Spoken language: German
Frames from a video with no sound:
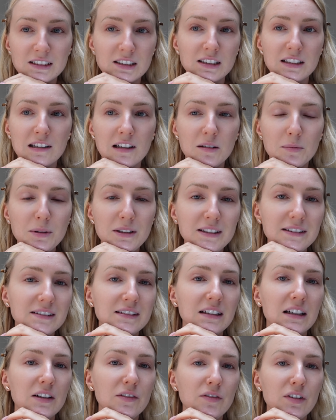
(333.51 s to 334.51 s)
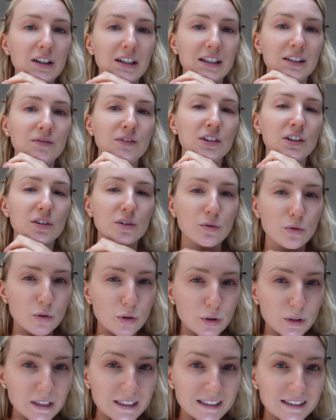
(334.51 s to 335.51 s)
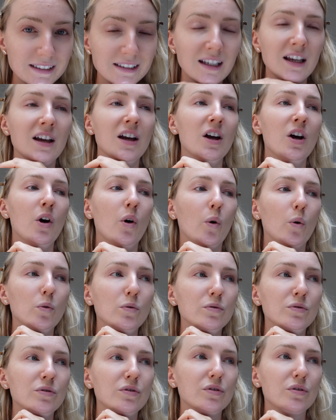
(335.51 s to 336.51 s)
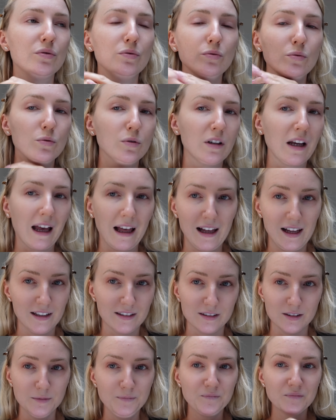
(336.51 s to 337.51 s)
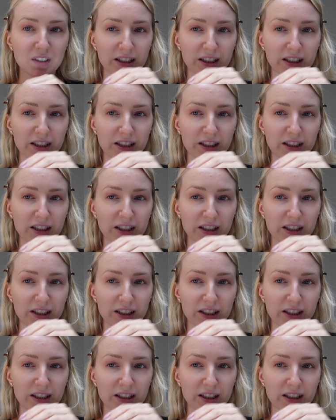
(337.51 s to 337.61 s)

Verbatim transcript: Ich glaube, die sind einfach irgendwie zu kurz und zu gerade.